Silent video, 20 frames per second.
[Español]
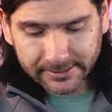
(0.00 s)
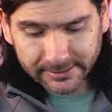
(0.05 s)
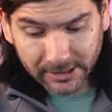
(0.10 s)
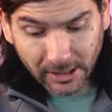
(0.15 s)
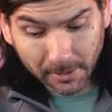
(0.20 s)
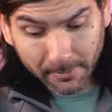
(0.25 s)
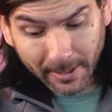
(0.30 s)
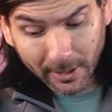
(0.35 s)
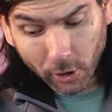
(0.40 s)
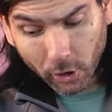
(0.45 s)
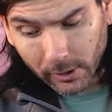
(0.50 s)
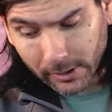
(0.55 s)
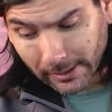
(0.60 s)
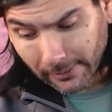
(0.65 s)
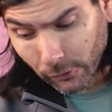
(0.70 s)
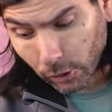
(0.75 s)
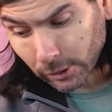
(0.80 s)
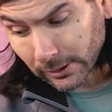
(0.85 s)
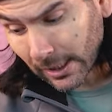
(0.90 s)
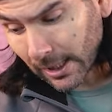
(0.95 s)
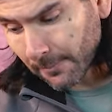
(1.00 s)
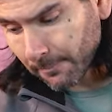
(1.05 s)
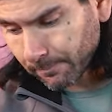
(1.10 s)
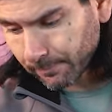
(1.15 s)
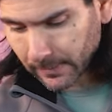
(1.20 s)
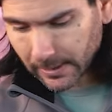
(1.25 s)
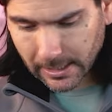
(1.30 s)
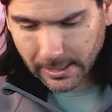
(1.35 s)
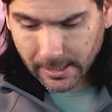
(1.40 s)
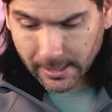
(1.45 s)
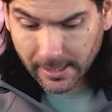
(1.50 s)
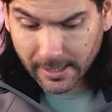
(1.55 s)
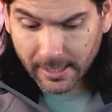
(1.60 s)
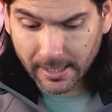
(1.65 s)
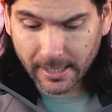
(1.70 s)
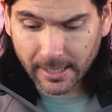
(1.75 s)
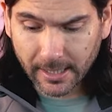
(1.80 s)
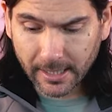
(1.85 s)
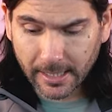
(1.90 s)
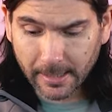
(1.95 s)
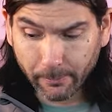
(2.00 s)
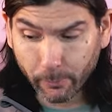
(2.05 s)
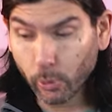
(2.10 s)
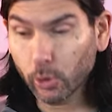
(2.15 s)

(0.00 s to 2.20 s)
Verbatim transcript: Sin embargo, esta bota eh,